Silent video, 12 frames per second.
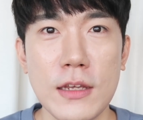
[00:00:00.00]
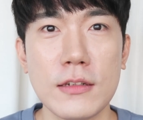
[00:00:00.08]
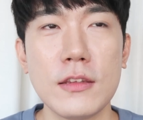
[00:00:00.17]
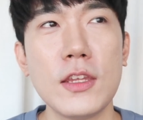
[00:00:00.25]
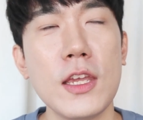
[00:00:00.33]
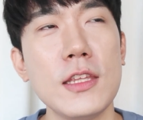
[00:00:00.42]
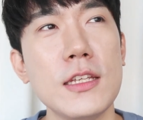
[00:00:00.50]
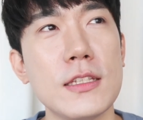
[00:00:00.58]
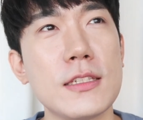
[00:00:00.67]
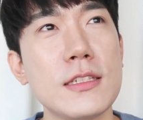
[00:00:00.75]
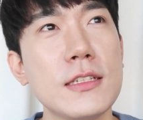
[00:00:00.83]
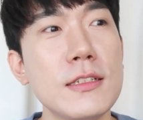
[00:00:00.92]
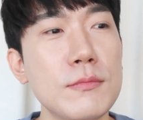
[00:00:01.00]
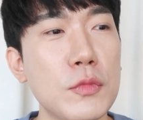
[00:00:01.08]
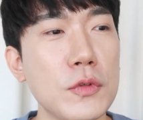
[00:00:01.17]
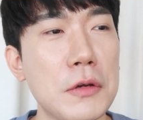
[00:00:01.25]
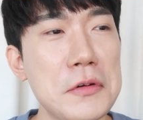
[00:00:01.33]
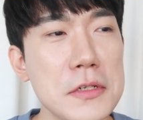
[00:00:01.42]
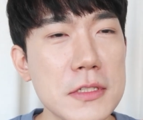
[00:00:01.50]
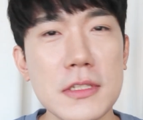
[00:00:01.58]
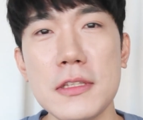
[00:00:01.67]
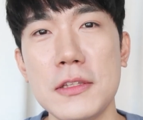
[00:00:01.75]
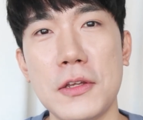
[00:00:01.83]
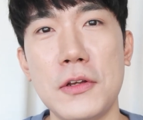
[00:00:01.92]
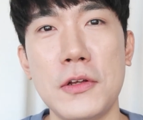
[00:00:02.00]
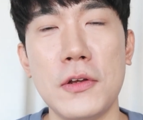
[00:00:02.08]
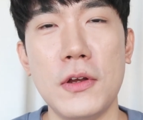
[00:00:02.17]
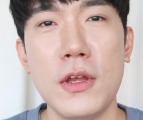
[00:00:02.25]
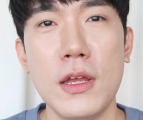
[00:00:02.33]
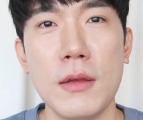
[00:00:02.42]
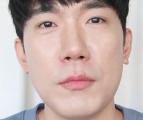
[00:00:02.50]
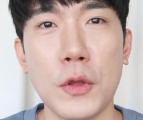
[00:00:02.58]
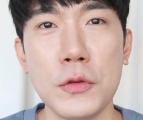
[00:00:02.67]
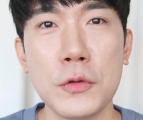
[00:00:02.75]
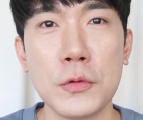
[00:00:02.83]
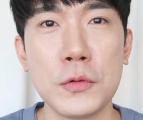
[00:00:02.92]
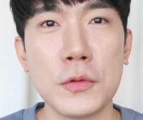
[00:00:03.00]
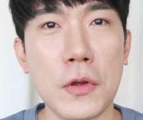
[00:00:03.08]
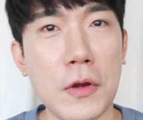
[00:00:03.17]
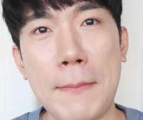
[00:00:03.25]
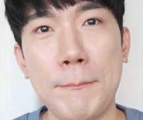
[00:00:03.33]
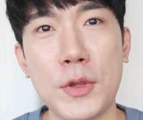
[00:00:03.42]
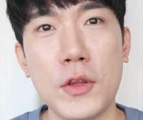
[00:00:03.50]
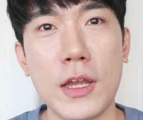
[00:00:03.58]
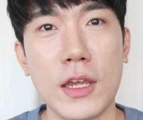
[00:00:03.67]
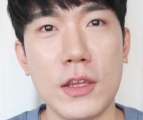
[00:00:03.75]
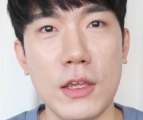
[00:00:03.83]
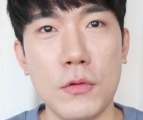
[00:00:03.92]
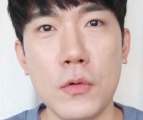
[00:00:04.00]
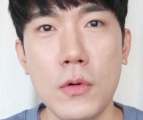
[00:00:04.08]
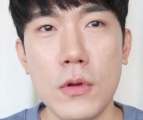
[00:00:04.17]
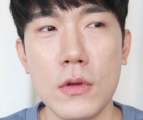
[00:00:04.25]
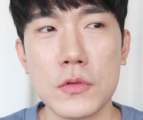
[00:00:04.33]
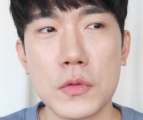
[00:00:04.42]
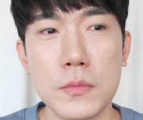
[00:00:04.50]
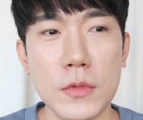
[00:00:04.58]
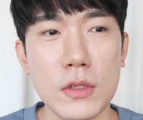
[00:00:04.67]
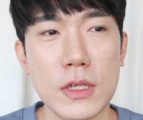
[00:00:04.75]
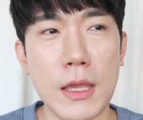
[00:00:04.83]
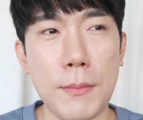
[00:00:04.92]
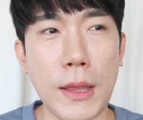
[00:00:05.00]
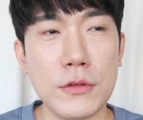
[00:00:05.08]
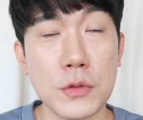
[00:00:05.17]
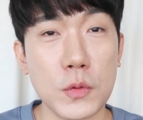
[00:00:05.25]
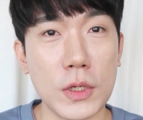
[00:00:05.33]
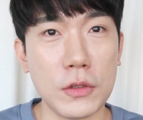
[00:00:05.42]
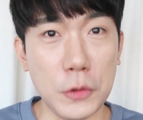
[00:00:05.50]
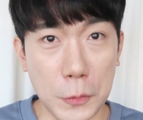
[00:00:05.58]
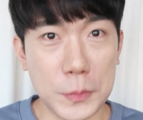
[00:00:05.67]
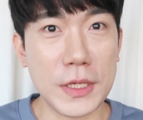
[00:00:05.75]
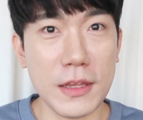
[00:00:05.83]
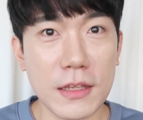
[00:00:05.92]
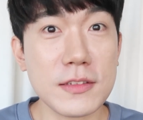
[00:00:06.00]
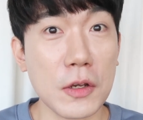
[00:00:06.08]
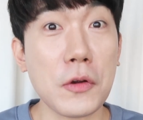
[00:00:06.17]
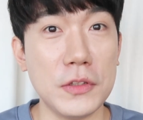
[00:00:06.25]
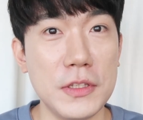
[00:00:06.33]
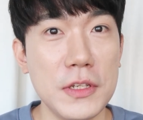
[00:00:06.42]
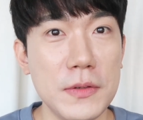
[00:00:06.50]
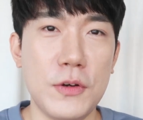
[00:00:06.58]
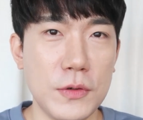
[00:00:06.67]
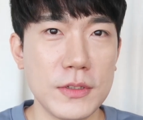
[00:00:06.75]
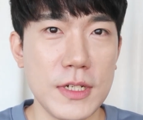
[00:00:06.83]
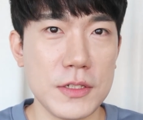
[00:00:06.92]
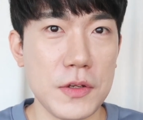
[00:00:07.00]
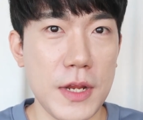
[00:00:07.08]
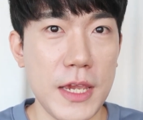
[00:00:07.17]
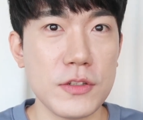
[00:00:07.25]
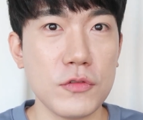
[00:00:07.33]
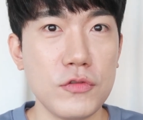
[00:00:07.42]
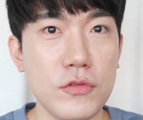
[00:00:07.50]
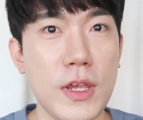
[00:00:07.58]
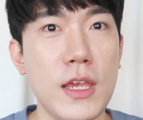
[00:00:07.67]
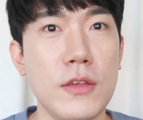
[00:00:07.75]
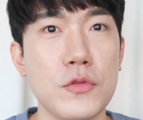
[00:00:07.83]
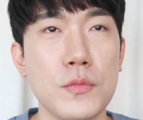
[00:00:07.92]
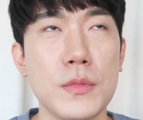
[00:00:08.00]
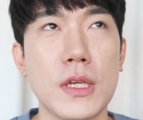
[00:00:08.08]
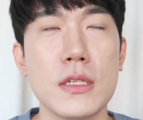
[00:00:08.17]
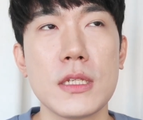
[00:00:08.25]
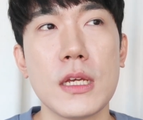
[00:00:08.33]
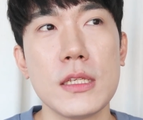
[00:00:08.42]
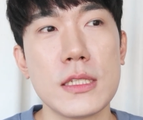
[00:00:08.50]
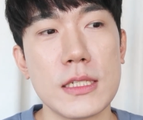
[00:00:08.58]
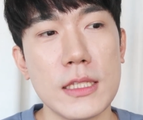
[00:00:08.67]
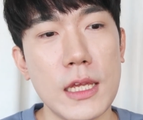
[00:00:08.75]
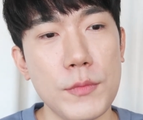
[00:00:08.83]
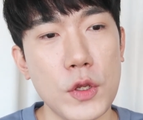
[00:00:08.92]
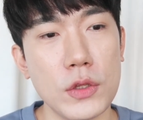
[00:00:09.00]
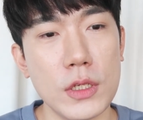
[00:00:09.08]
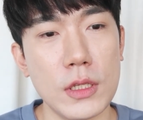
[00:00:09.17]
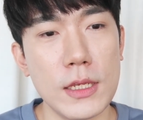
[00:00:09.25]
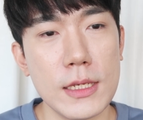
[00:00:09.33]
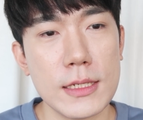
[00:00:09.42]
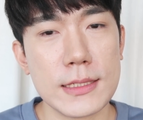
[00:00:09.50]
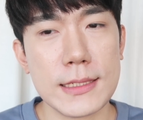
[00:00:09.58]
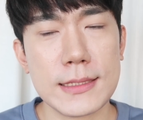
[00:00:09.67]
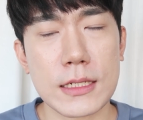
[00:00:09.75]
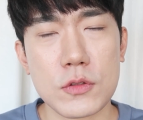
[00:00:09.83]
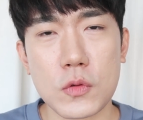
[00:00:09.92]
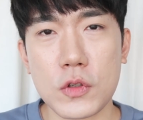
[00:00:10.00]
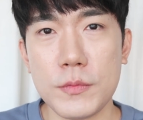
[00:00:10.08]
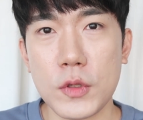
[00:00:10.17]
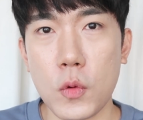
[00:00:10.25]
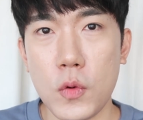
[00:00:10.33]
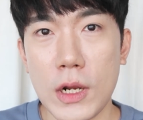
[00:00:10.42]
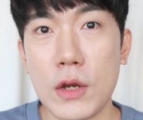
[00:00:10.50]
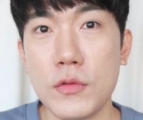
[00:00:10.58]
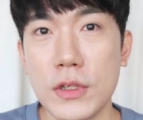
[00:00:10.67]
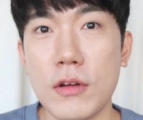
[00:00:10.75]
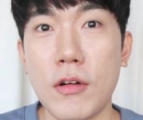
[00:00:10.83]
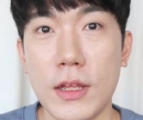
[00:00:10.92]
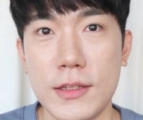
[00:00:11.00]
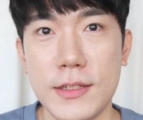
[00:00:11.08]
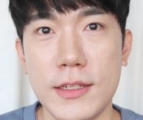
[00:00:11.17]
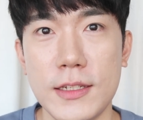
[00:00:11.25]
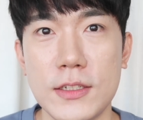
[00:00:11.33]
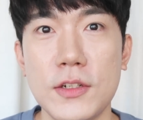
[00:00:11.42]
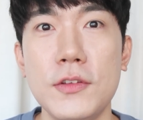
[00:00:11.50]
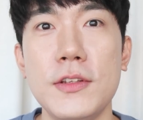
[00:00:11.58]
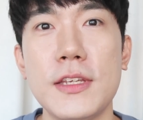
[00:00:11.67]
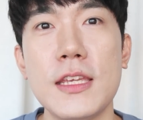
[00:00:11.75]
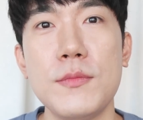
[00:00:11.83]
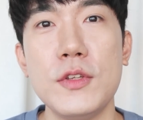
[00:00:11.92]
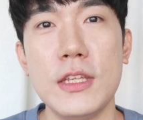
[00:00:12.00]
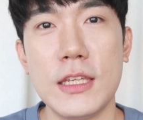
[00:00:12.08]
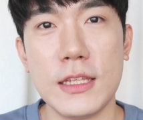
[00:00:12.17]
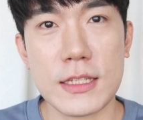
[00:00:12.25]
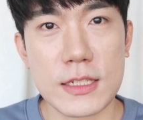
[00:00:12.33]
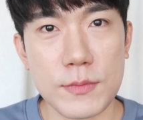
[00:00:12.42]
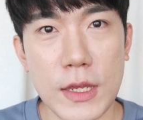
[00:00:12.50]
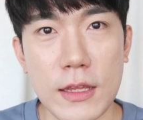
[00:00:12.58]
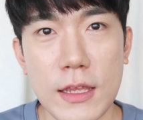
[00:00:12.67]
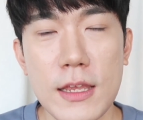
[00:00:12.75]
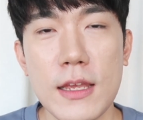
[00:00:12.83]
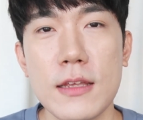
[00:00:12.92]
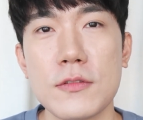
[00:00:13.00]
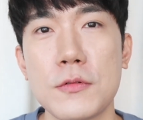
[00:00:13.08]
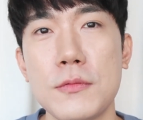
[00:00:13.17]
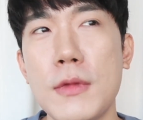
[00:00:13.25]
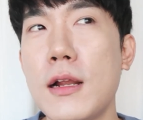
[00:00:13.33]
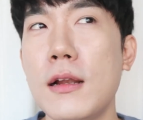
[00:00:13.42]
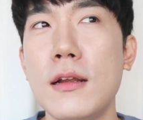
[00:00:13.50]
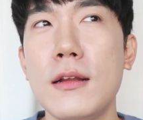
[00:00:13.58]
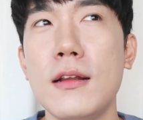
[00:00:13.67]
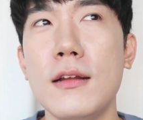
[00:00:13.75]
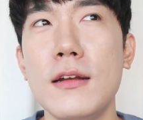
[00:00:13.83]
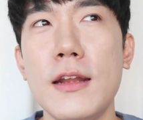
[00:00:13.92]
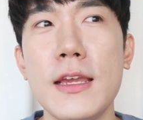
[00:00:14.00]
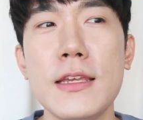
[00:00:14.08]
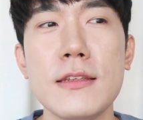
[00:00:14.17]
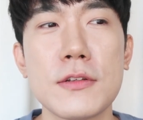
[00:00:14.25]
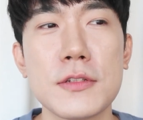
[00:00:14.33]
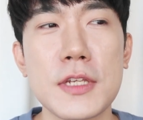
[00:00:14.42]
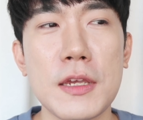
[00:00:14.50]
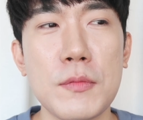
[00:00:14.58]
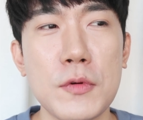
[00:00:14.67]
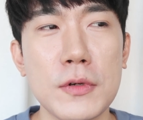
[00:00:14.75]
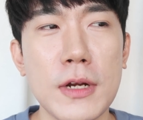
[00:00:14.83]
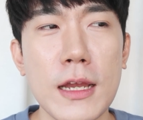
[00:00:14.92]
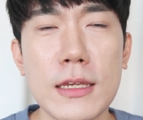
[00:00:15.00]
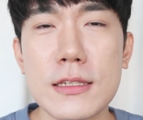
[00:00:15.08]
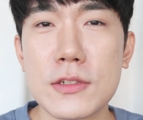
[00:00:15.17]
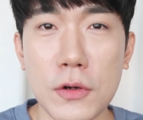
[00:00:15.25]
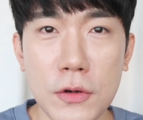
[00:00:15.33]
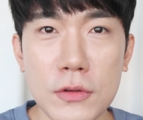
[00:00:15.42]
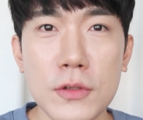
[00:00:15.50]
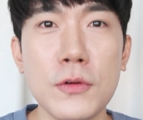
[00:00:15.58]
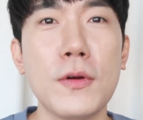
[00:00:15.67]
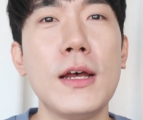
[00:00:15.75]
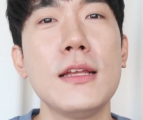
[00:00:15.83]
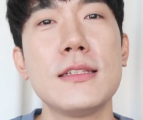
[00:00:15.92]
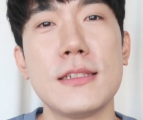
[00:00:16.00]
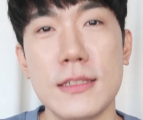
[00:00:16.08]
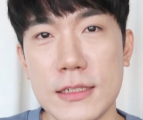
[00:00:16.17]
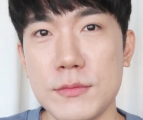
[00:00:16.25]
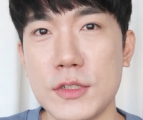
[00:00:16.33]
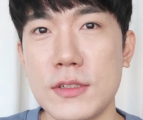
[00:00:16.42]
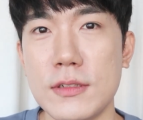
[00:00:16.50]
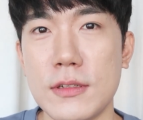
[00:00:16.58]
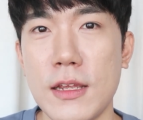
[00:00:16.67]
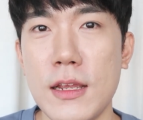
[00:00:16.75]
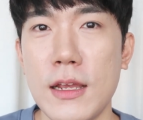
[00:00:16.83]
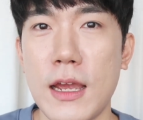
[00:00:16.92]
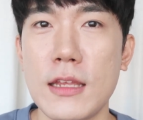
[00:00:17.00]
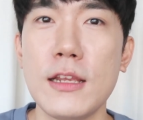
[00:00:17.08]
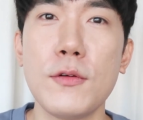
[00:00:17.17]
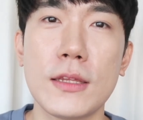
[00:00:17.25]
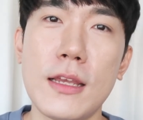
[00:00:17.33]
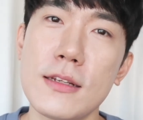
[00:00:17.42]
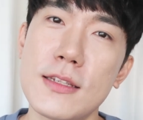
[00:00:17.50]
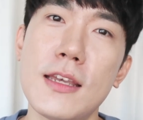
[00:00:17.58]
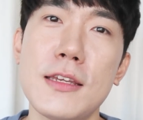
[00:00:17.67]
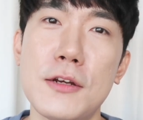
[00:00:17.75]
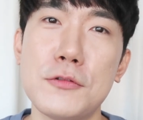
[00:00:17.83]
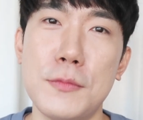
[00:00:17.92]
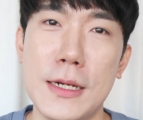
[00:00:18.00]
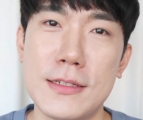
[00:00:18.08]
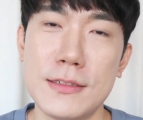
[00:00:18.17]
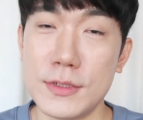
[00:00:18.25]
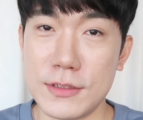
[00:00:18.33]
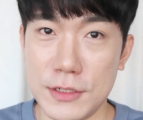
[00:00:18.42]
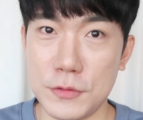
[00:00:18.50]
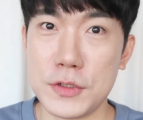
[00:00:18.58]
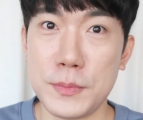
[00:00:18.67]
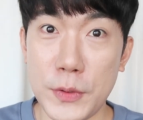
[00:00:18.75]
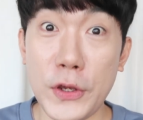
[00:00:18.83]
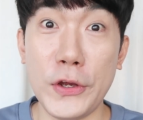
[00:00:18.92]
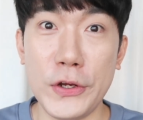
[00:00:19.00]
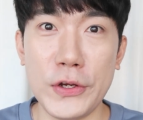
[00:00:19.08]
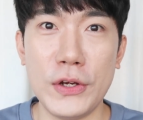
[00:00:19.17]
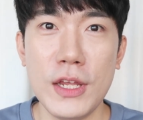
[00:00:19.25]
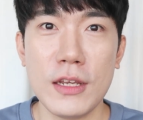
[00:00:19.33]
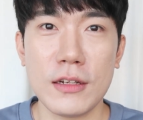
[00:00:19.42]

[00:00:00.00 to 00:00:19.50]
그때는 지금보다 훨씬 더 면도도 더 간편하게 되고 좀 더 이렇게 만족도가 더 높긴 했었거든요. 어, 그래서 레이저 후에 좀 이렇게 시간이 지나면은 살짝 조금 더 올라오는 것 같은 그런 느낌은 있긴 하지만 정말 레이저 제모를 하기 전과 지금은 하늘과 땅 차이라고 말씀을 드리고 싶어요.